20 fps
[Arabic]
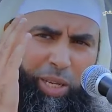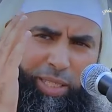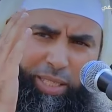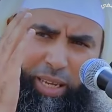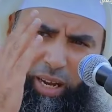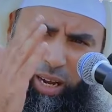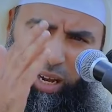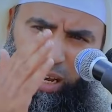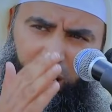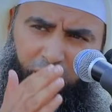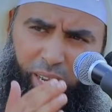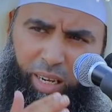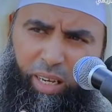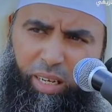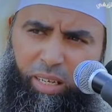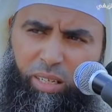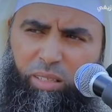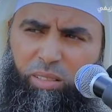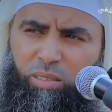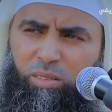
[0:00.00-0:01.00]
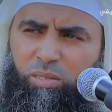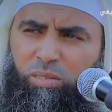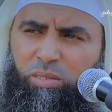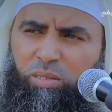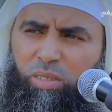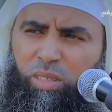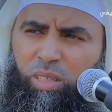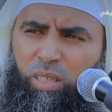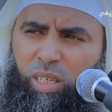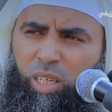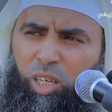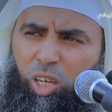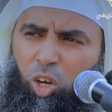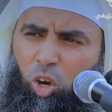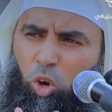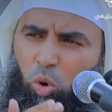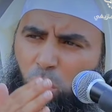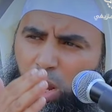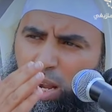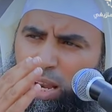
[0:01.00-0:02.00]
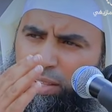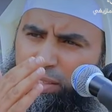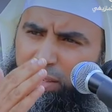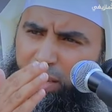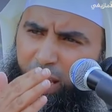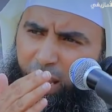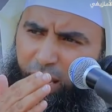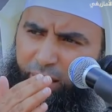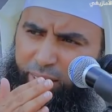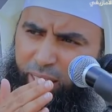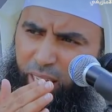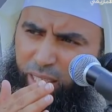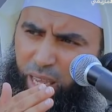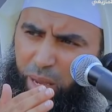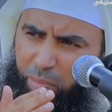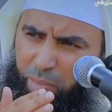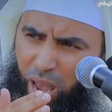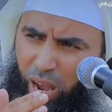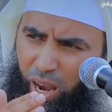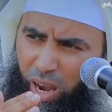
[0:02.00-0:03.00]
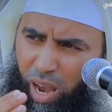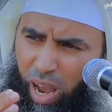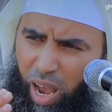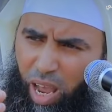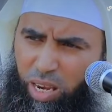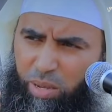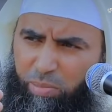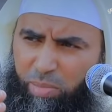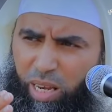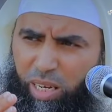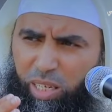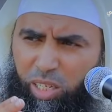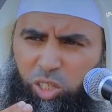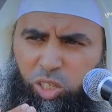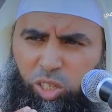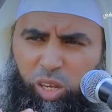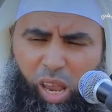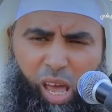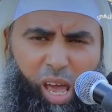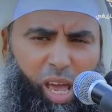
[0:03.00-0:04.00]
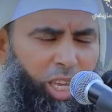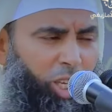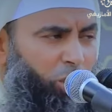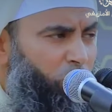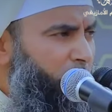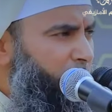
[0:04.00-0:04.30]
وتعالى هو الذي حدد معالم الاصلاح